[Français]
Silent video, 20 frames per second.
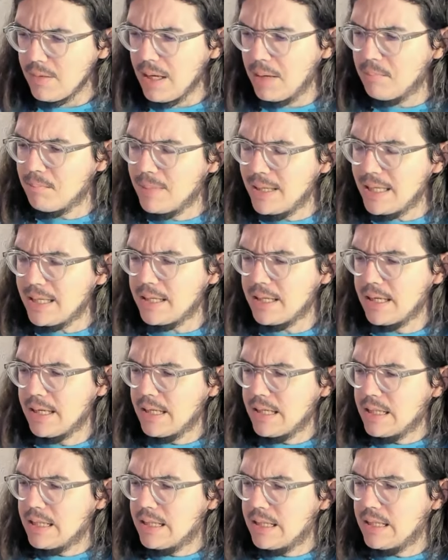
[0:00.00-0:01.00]
Mais
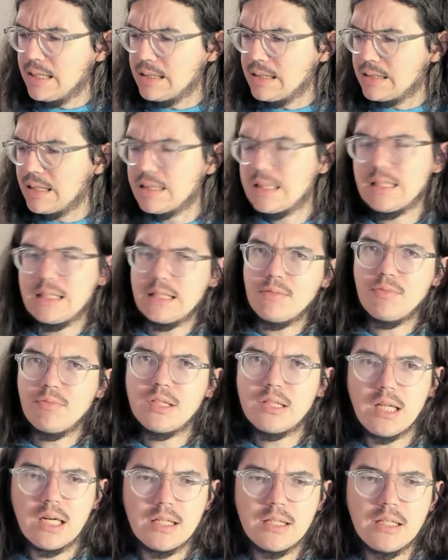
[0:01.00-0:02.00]
cette équipe
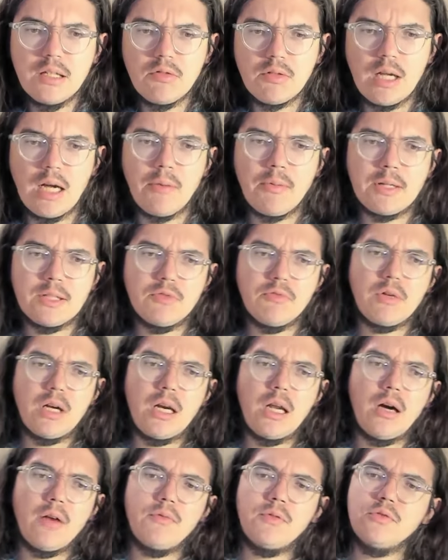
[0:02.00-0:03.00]
d'Italie, on a l'impression
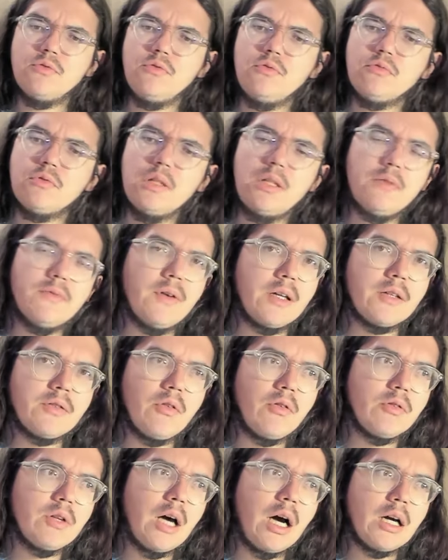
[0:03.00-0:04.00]
qu'elle est revenue, oui, 20
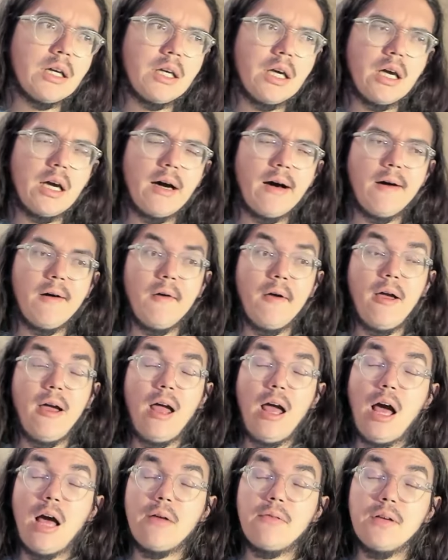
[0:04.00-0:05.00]
ans en arrière,
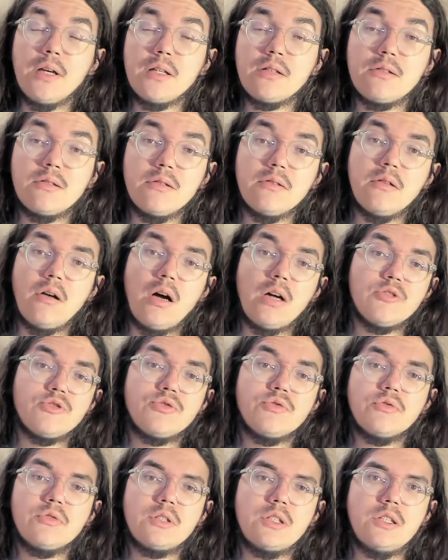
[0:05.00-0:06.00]
avec euh, un
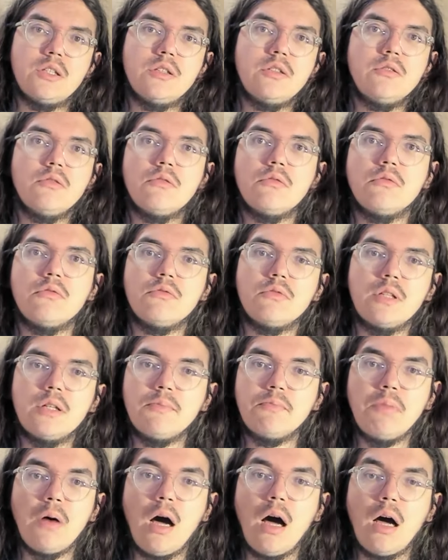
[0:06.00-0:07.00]
jeu qui euh, n'est
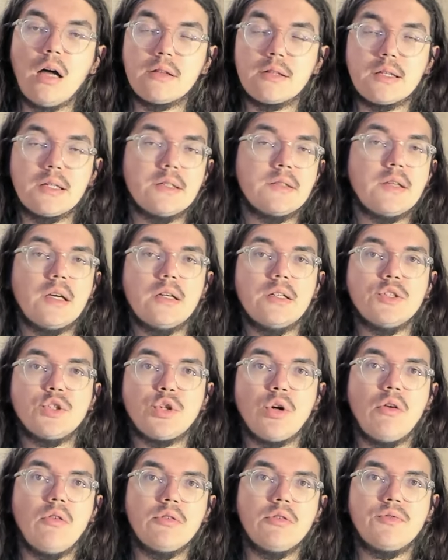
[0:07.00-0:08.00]
pas très
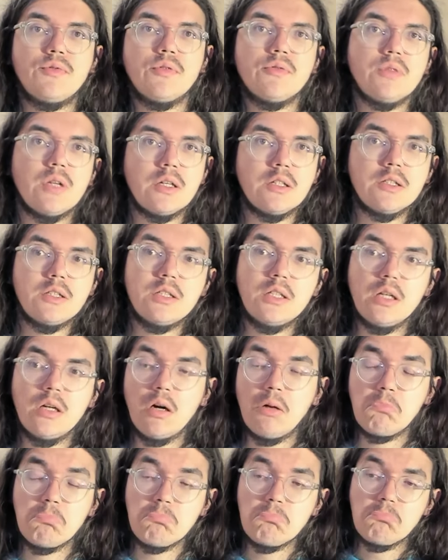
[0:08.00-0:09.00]
alléchant, il faut bien le
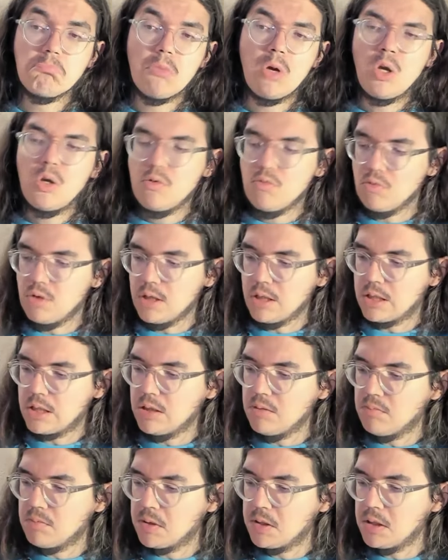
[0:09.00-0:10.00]
dire, une
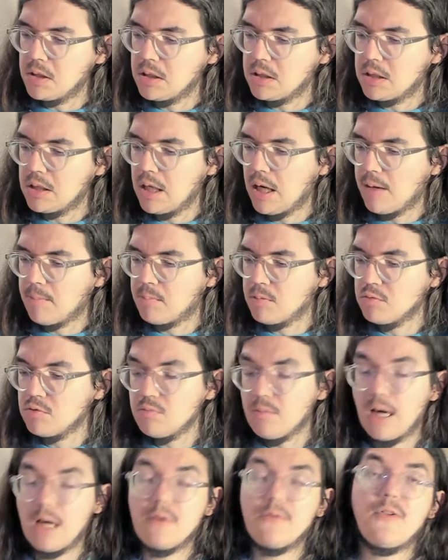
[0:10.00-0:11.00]
équipe qui, qui, a un peu du mal.